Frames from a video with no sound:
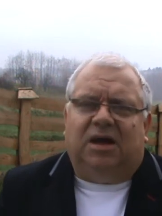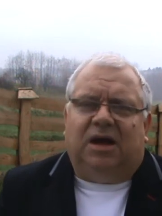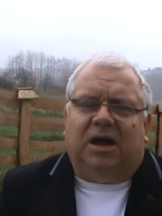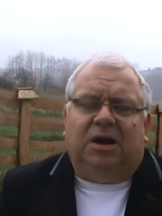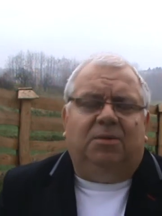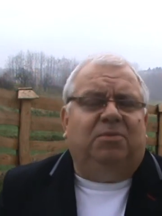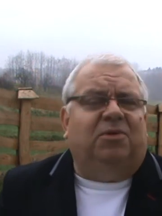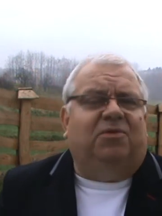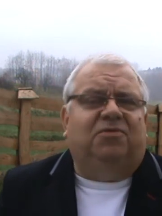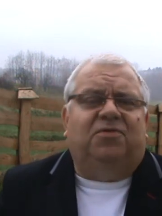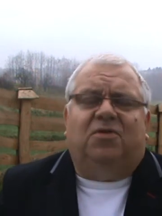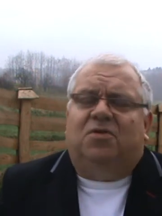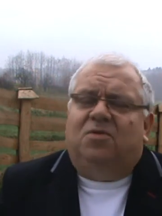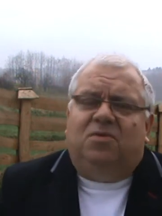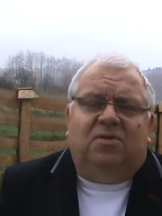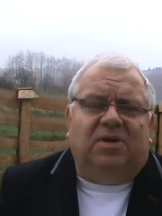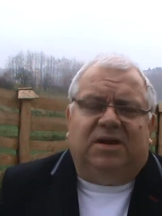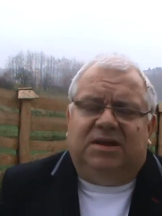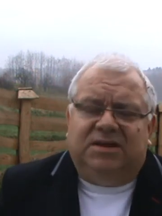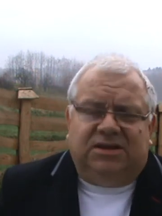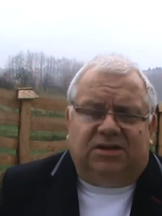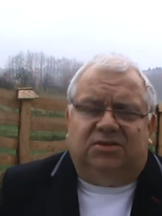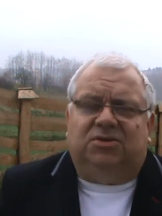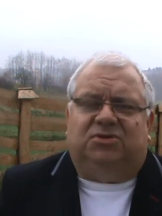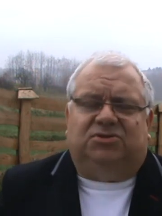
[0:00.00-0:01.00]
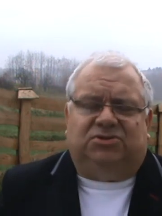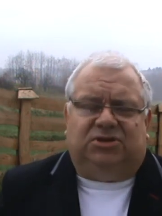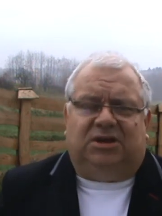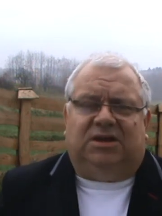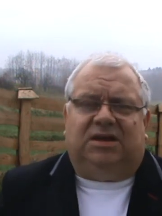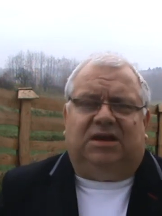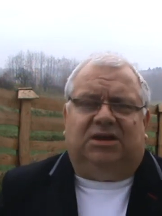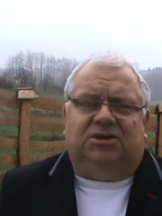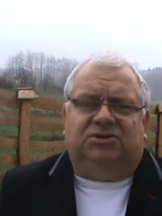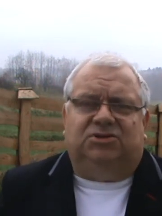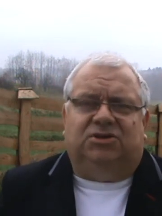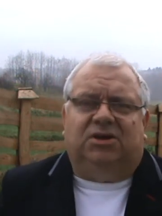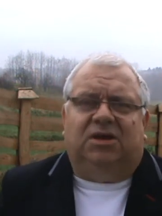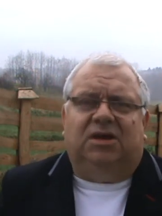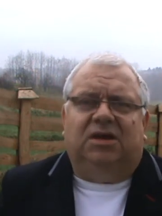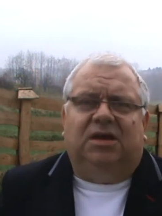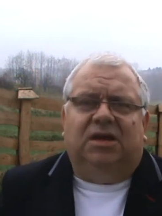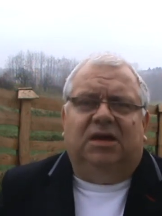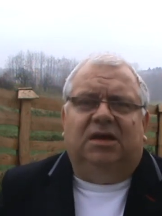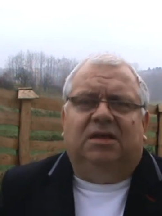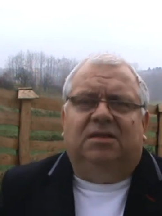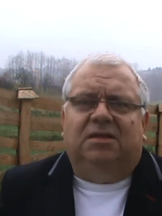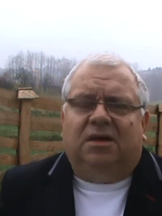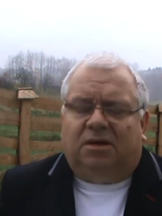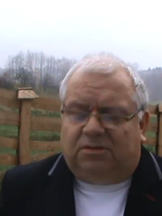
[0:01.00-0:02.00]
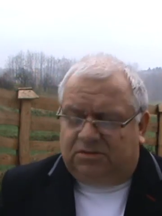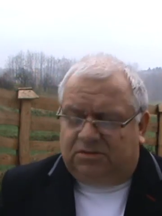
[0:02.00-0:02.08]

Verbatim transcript: albo w ogóle nie doczekać się na